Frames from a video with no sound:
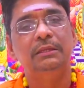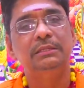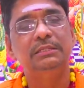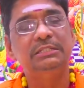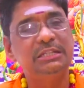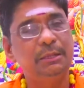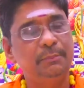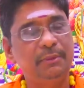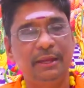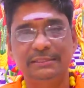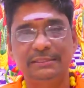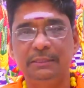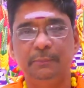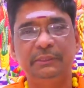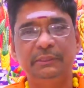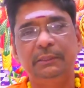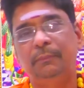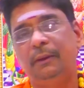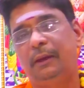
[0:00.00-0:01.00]
ரிஷபராசியை
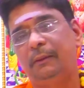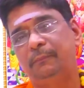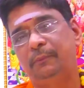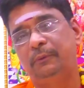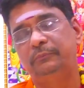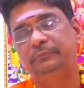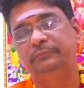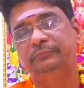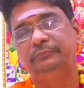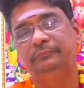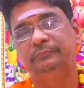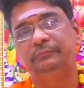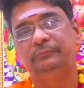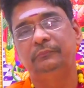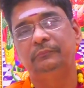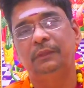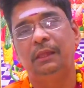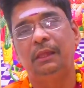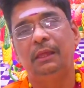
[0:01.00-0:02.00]
பற்றி பார்ப்போம்
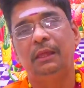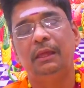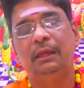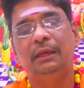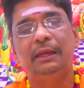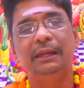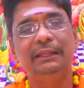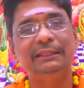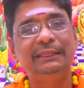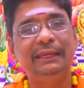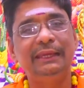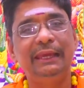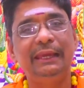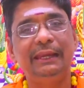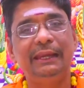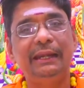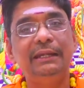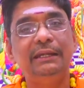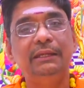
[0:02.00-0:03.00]
கிருத்திகை
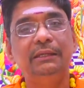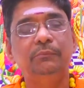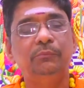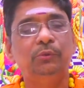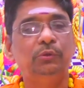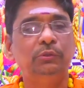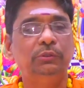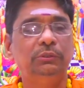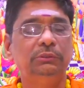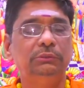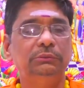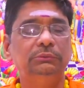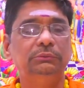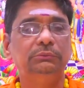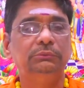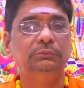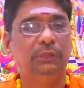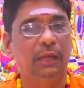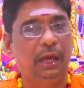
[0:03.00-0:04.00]
ரெண்டு மூணு
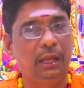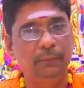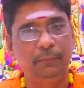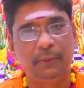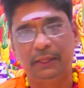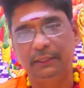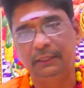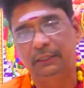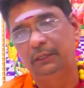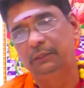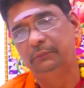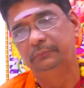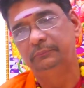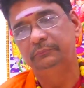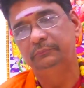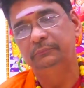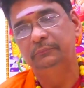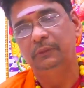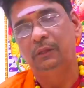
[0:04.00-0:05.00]
நாலு பாதங்களும்
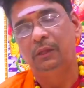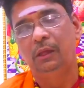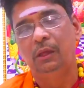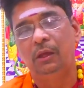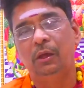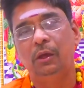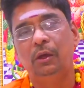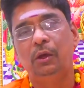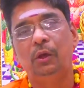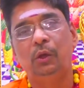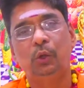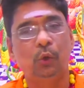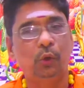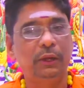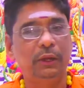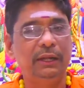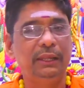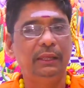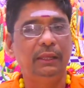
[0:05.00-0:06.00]

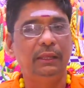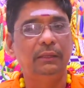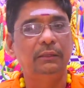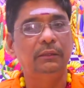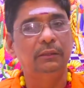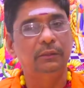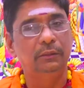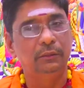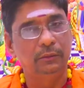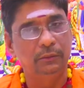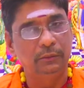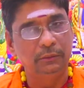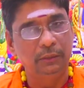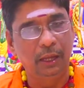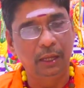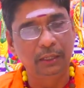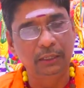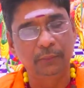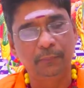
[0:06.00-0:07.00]
ரோகிணி
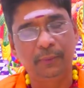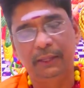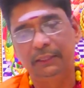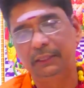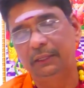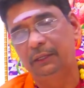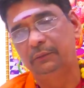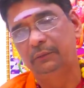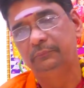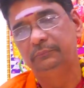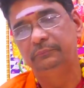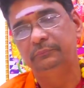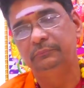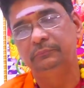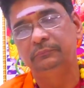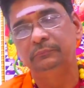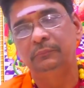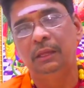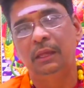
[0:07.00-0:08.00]
நான்கு பாதங்களும்
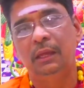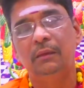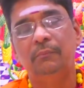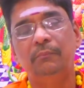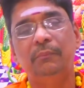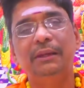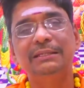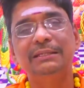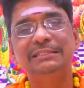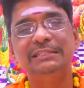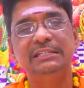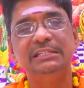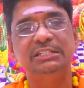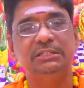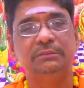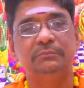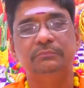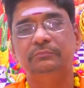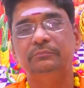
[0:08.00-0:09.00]

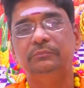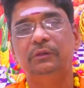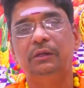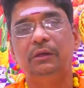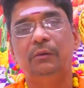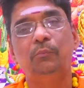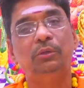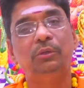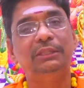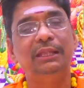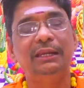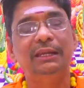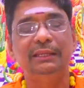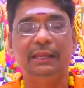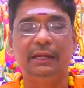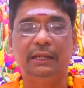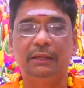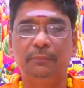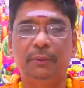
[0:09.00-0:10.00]
மிருகசீரிஷம் முதல்
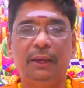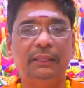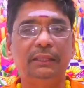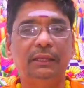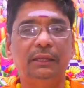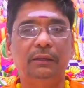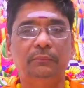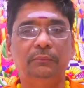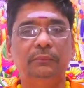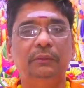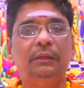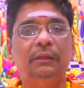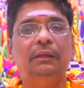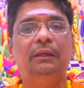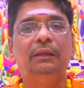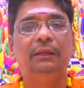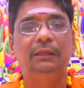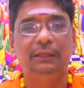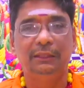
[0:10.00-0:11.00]
இரண்டு பாதங்களும்
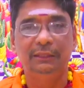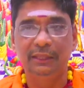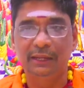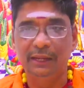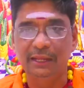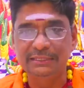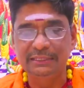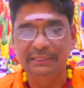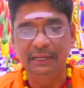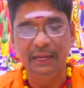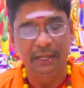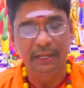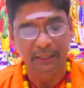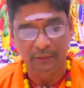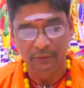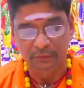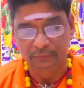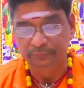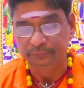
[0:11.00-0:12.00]
இந்த ராசியில்
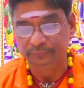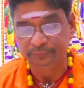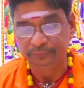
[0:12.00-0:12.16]
அடங்கும்